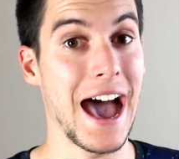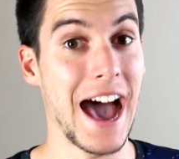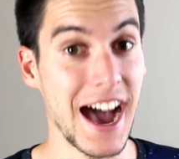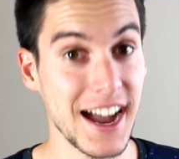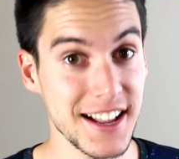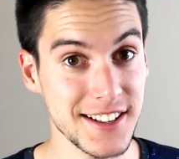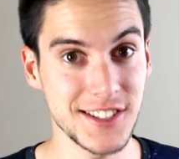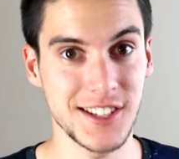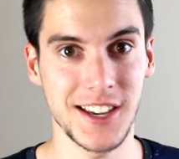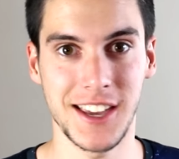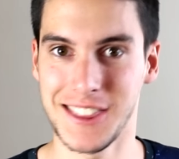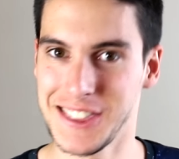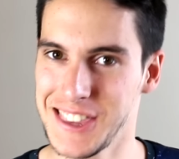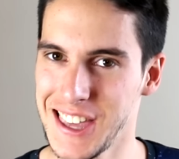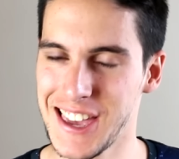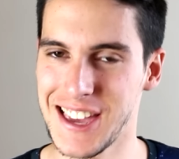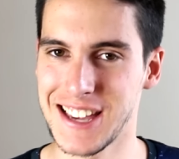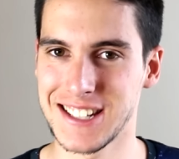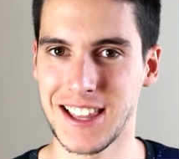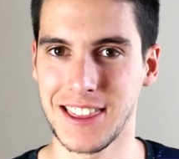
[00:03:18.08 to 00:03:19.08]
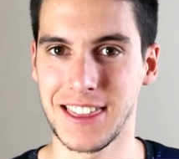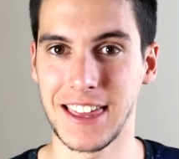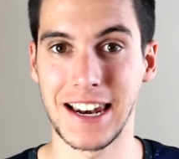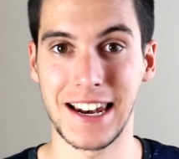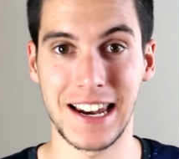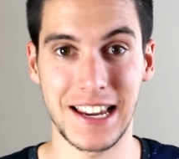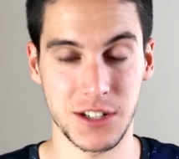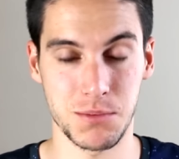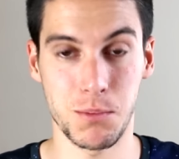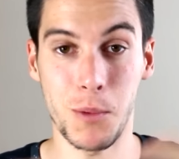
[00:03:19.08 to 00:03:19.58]
HD, es decir,
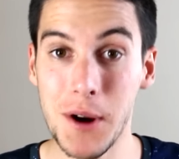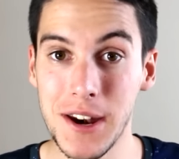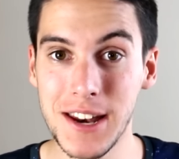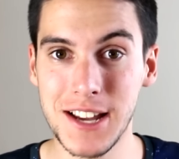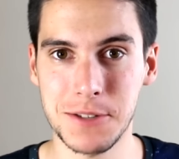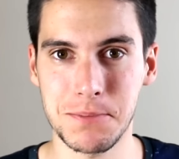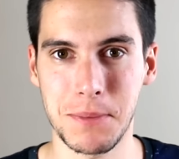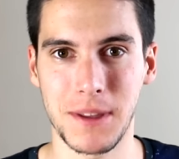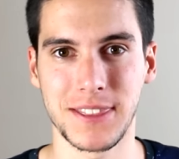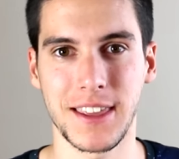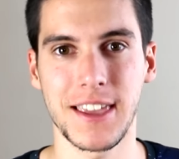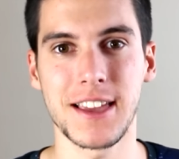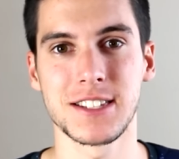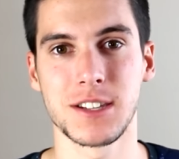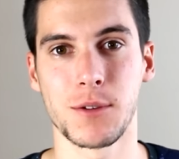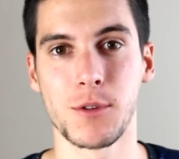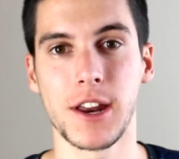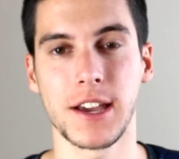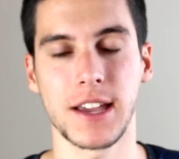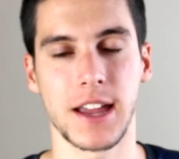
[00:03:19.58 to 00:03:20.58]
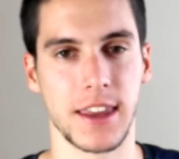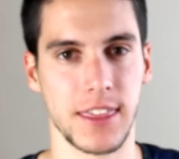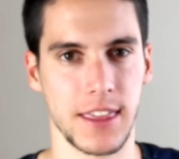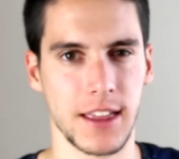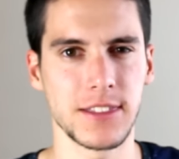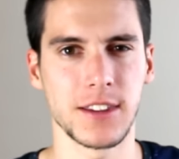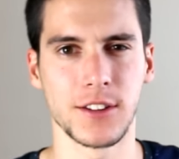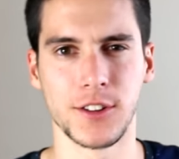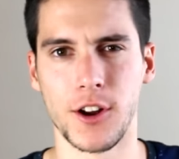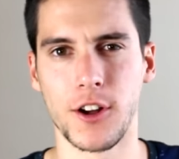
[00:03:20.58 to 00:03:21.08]
las buenas pantallas de buena
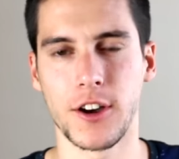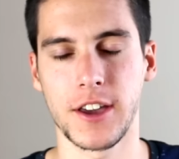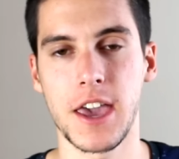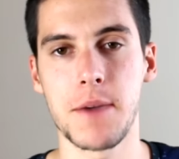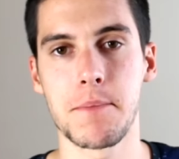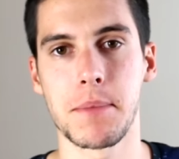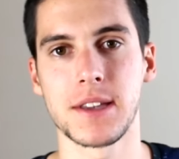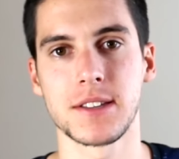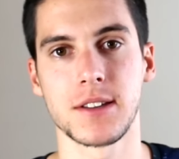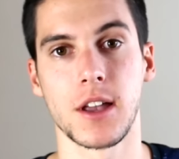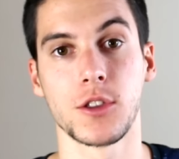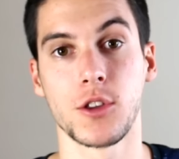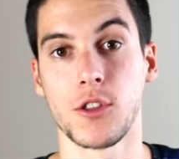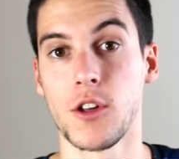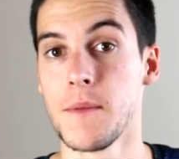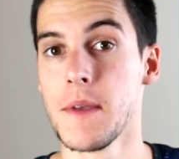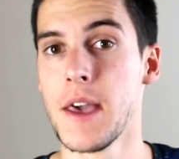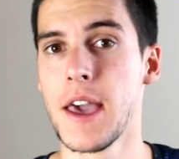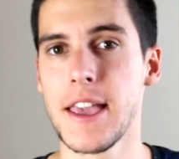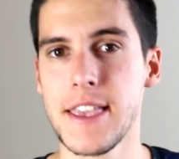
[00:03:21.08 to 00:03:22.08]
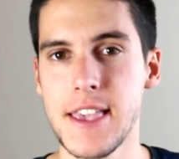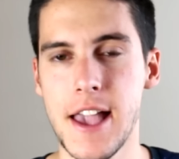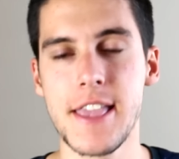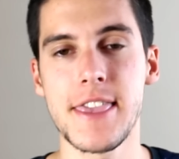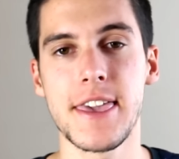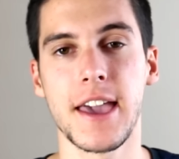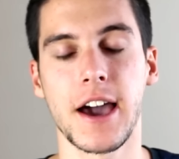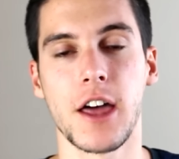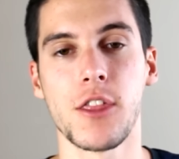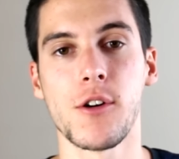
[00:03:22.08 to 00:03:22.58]
calidad, tengo GPS y todo, ya
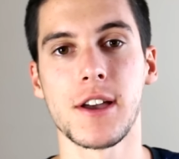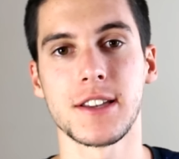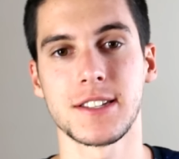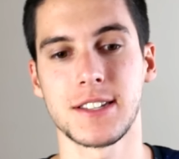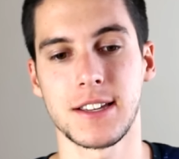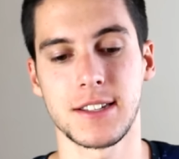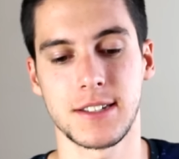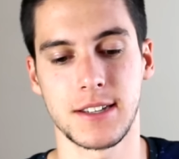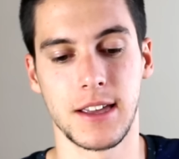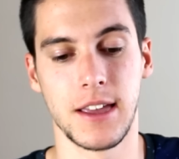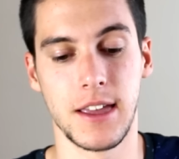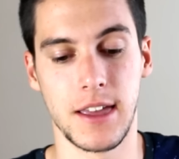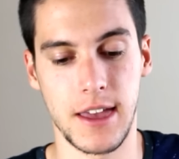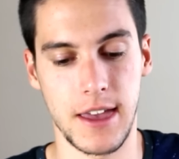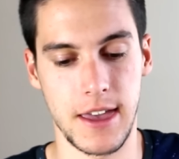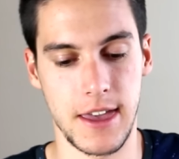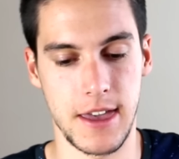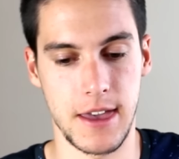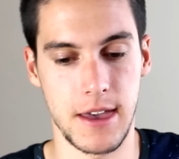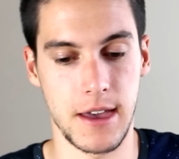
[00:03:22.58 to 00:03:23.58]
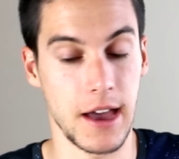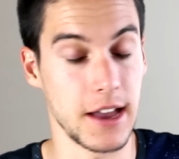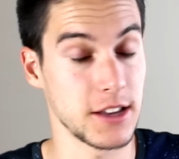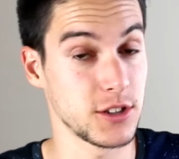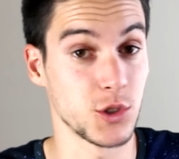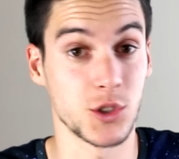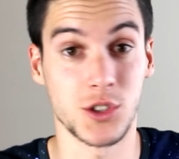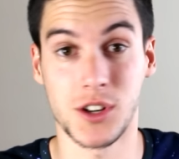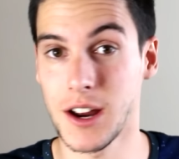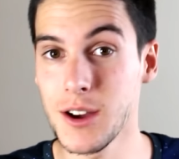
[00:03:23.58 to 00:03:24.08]
han llegado a esas eh, a
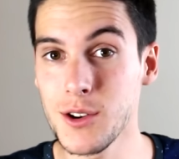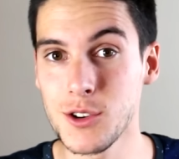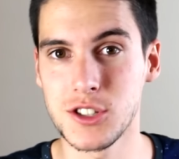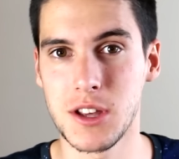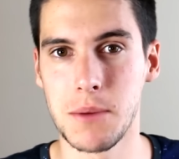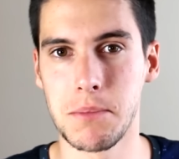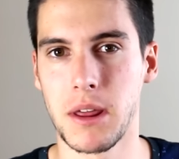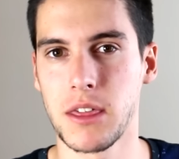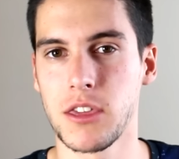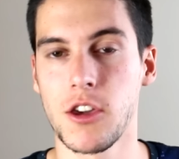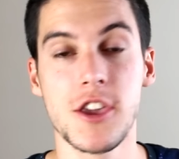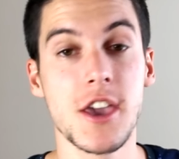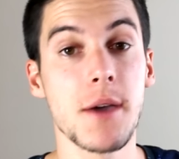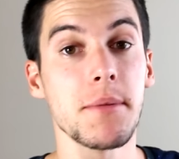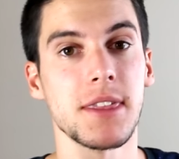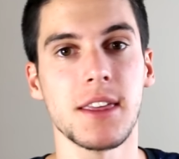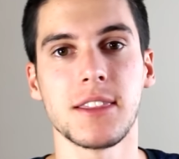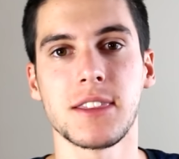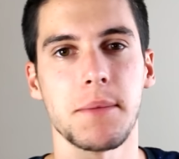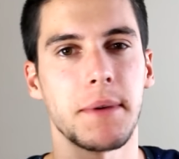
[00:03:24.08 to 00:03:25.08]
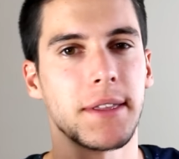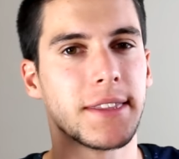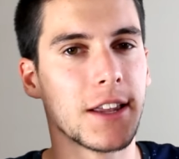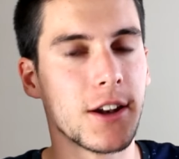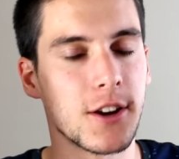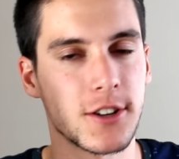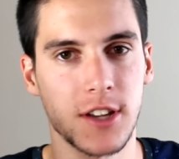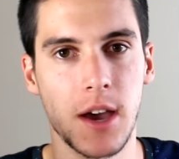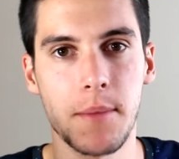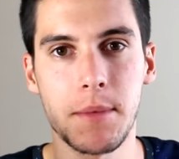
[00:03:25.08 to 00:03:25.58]
esos rangos de precio y evidentemente
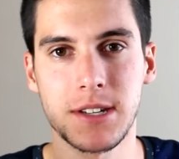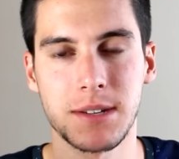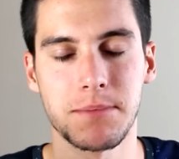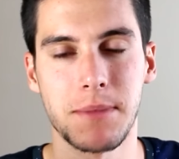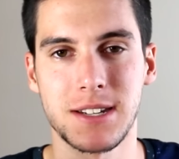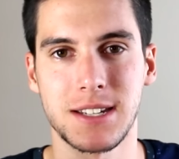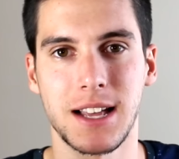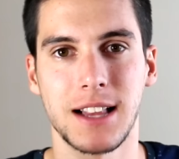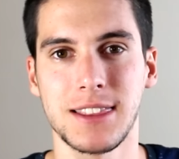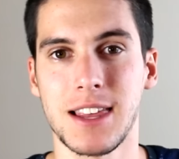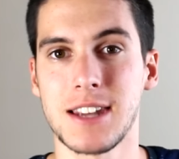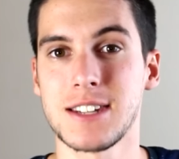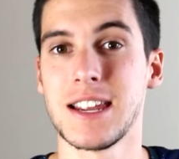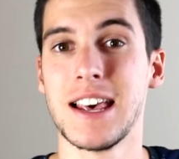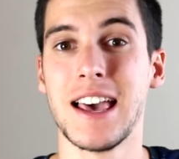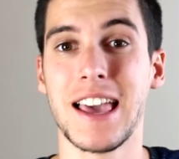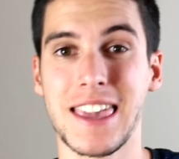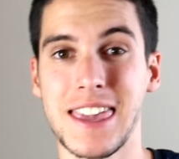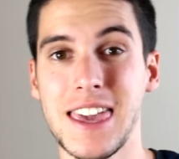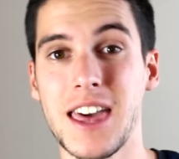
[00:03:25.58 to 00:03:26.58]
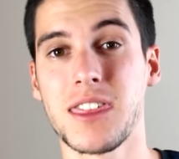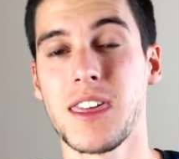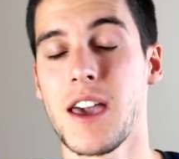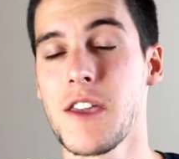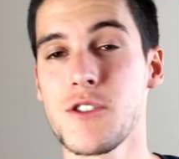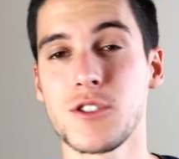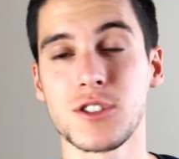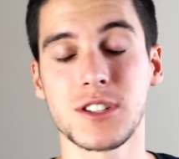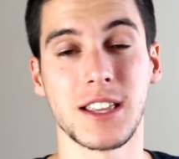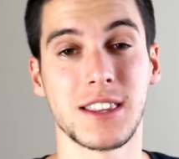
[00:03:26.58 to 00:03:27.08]
las gamas más altas y hace
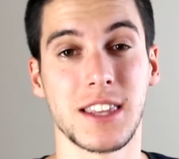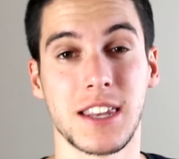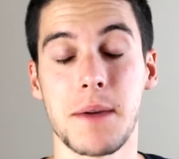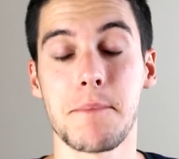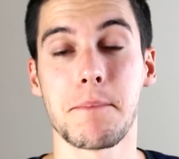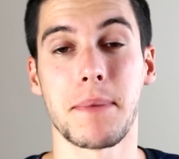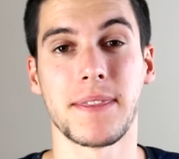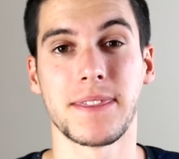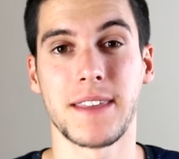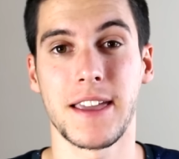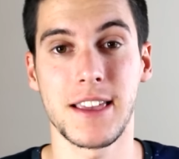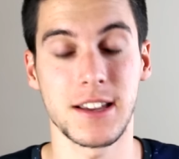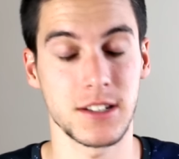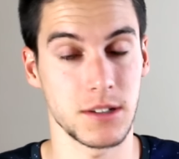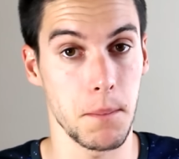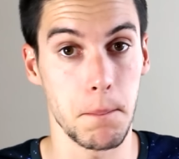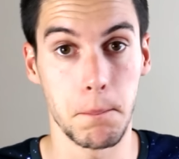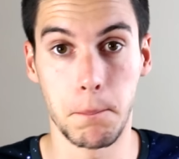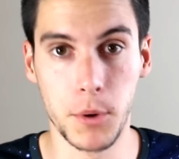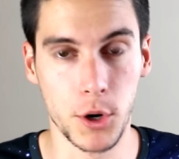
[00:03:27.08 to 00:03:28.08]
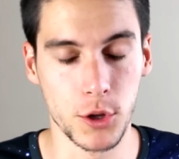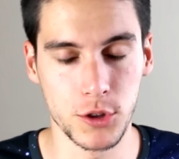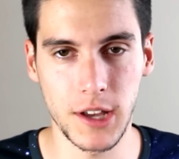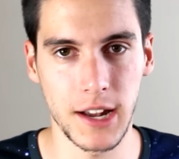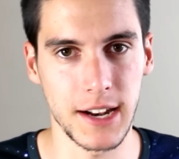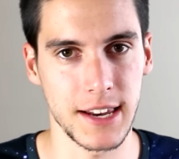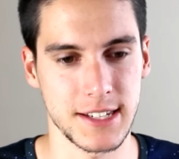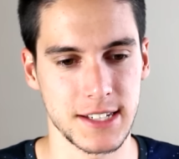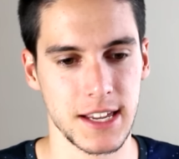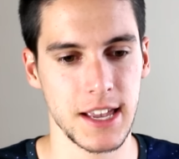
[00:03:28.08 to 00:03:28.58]
años que tienen pantallas
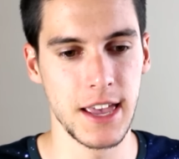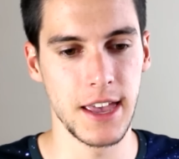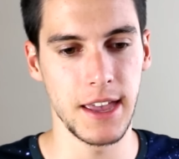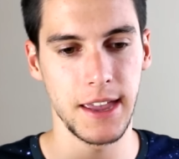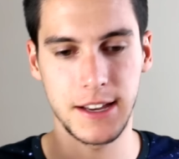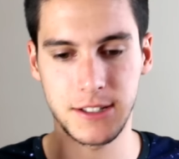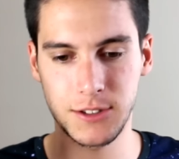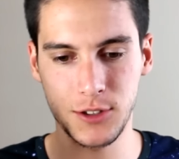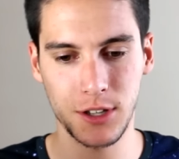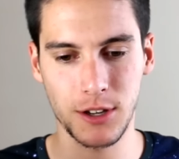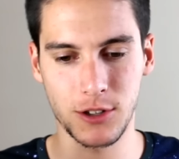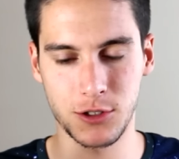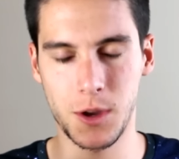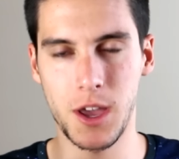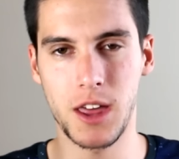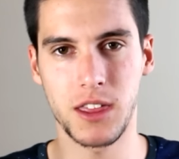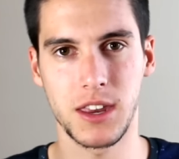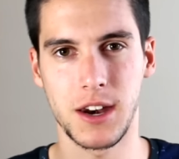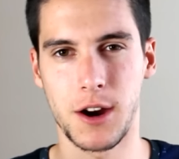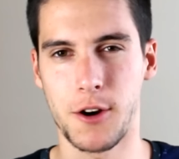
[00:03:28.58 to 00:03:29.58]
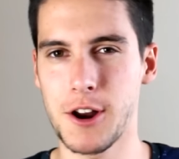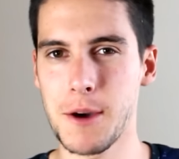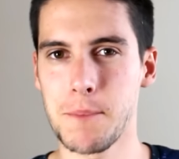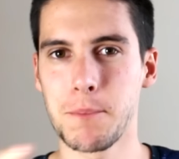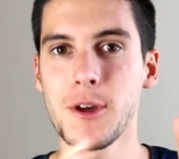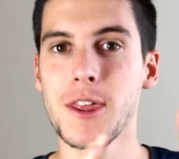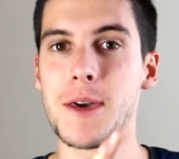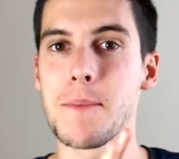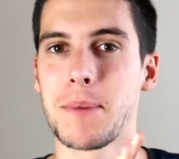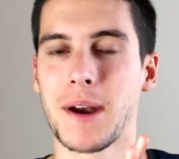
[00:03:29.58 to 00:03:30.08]
brutales. Esto que os voy a decir ahora
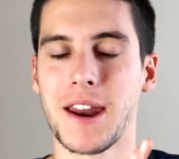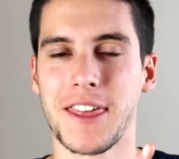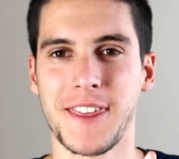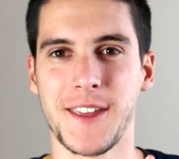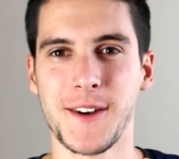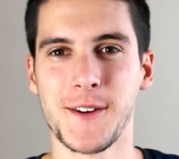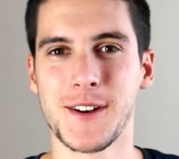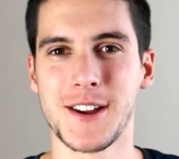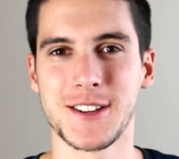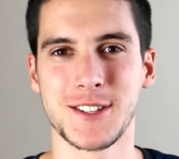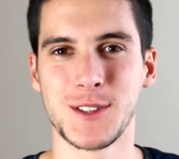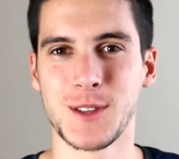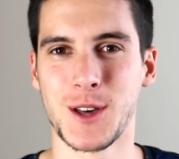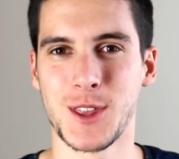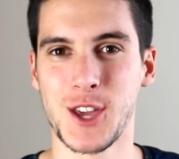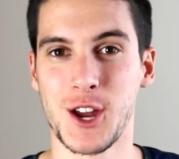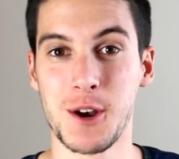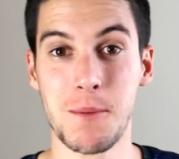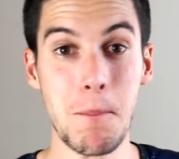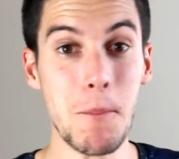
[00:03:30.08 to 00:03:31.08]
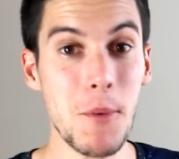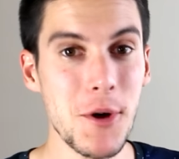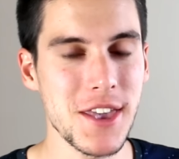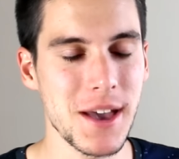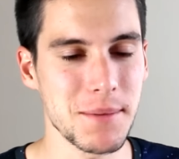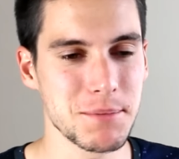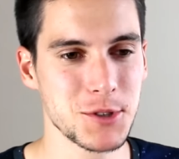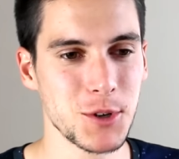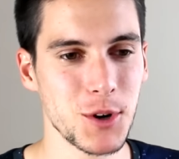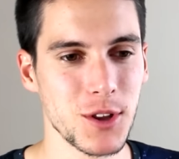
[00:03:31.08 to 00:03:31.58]
puede parecer una situación muy
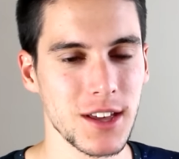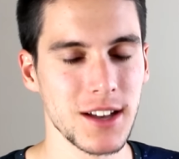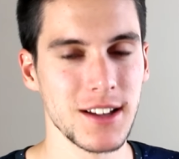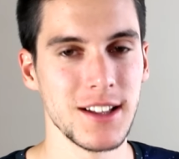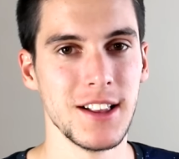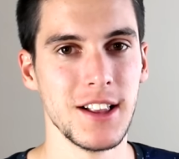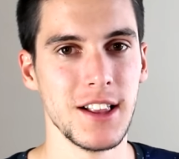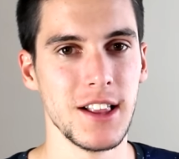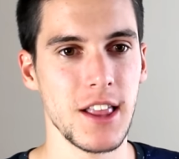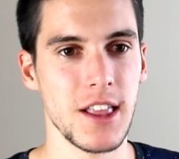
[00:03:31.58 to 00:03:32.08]
absurda,